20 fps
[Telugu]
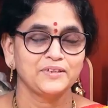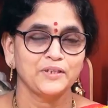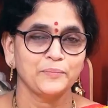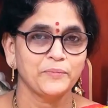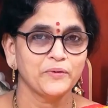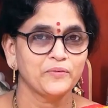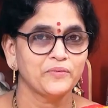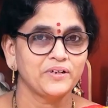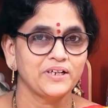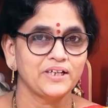
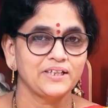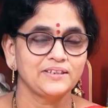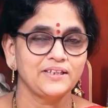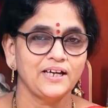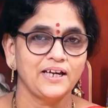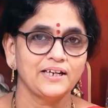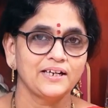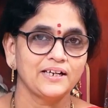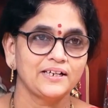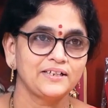తప్పకుండా
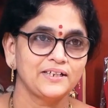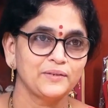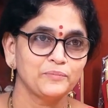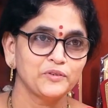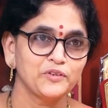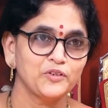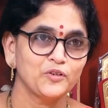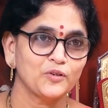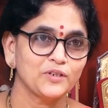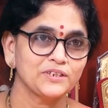దానికంటే
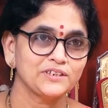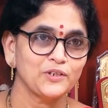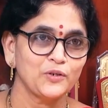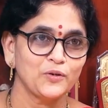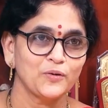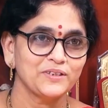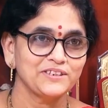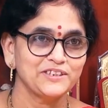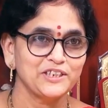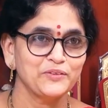ముందు ఒక
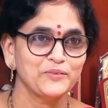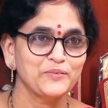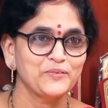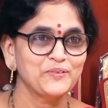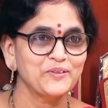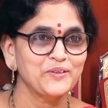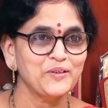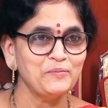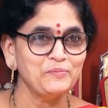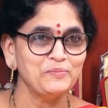శ్లోకం
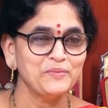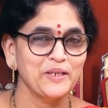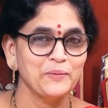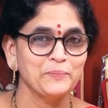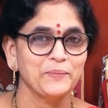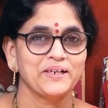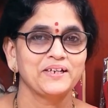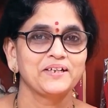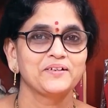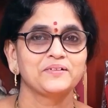చదువుకుందాం
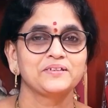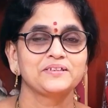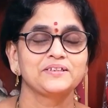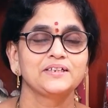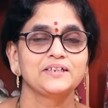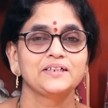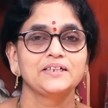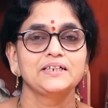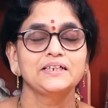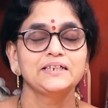దీపాన్ని
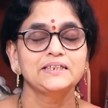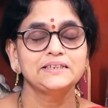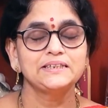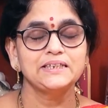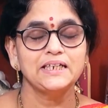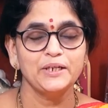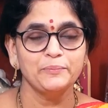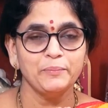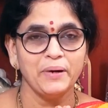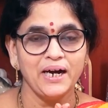
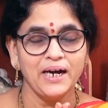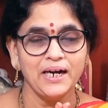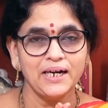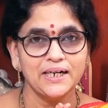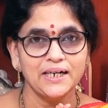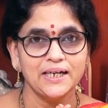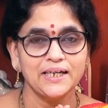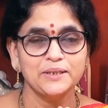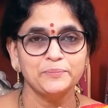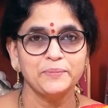శ్రీ
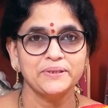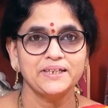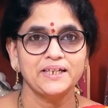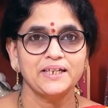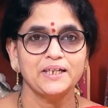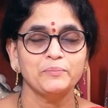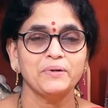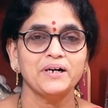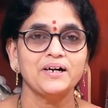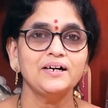మహాగణాధిపతే
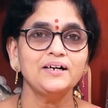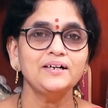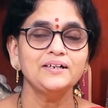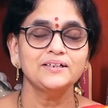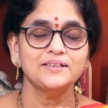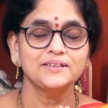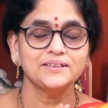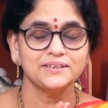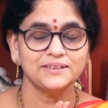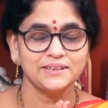నమ
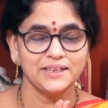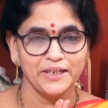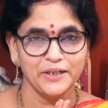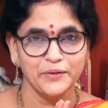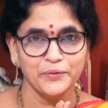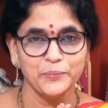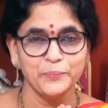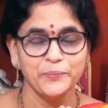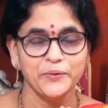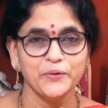శ్రీ
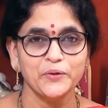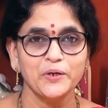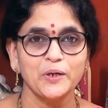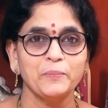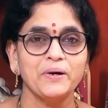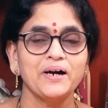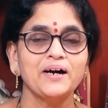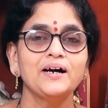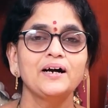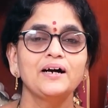గురుభ్యో
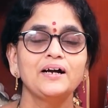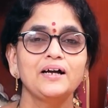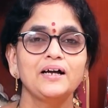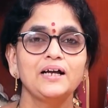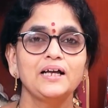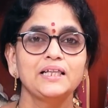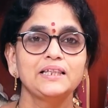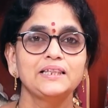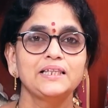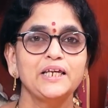నమ
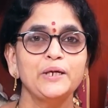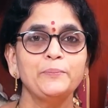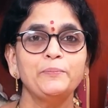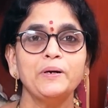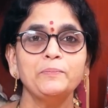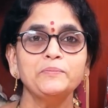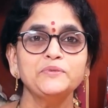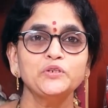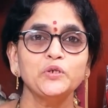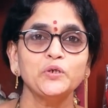
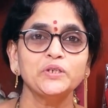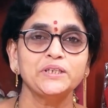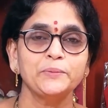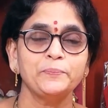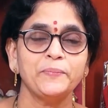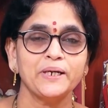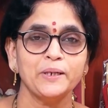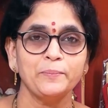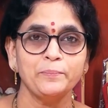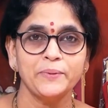దీపం జ్యోతి
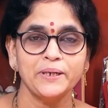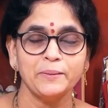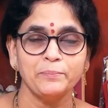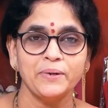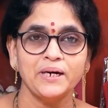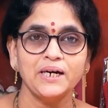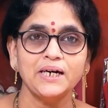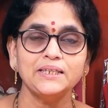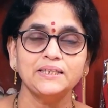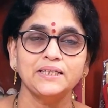పరం
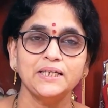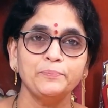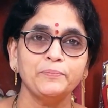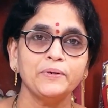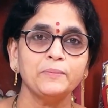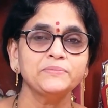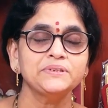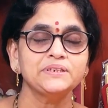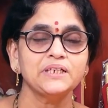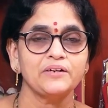బ్రహ్మ
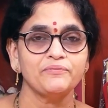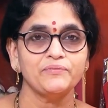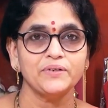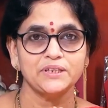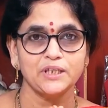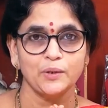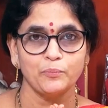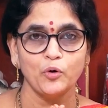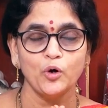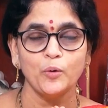దీపం
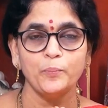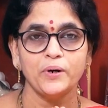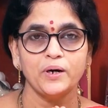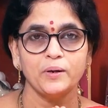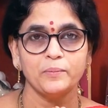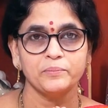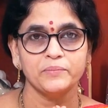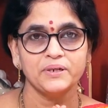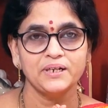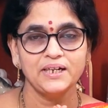
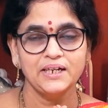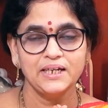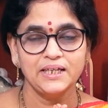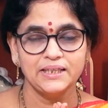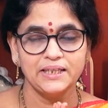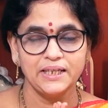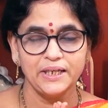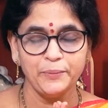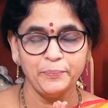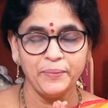సర్వతమోపహం
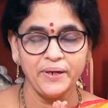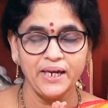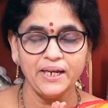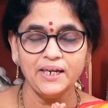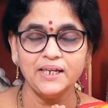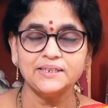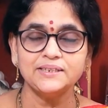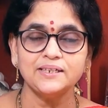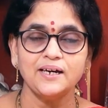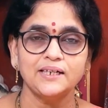
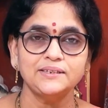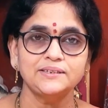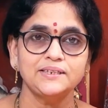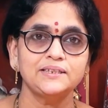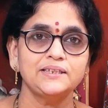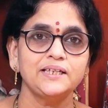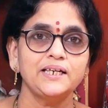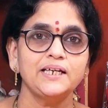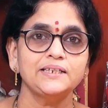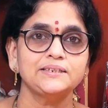దీపేన
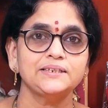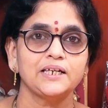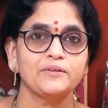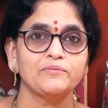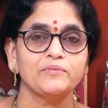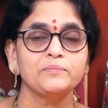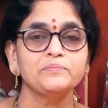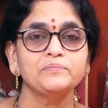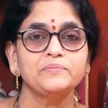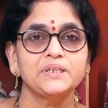సాధ్యతే
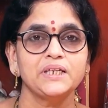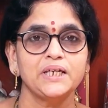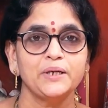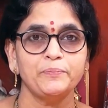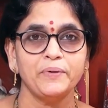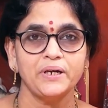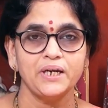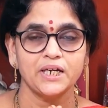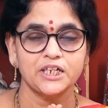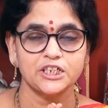సర్వం
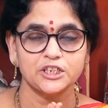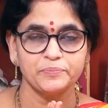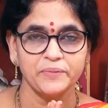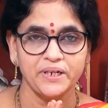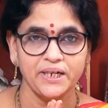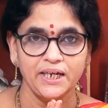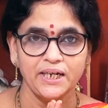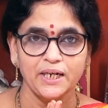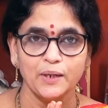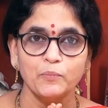
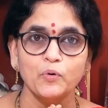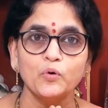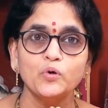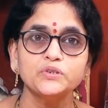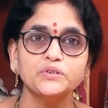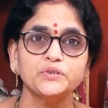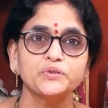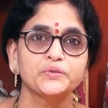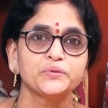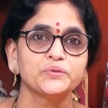దీపలక్ష్మి
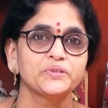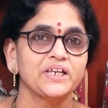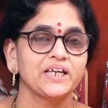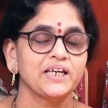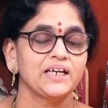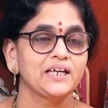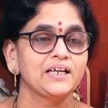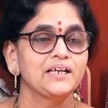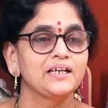నమోస్తుతే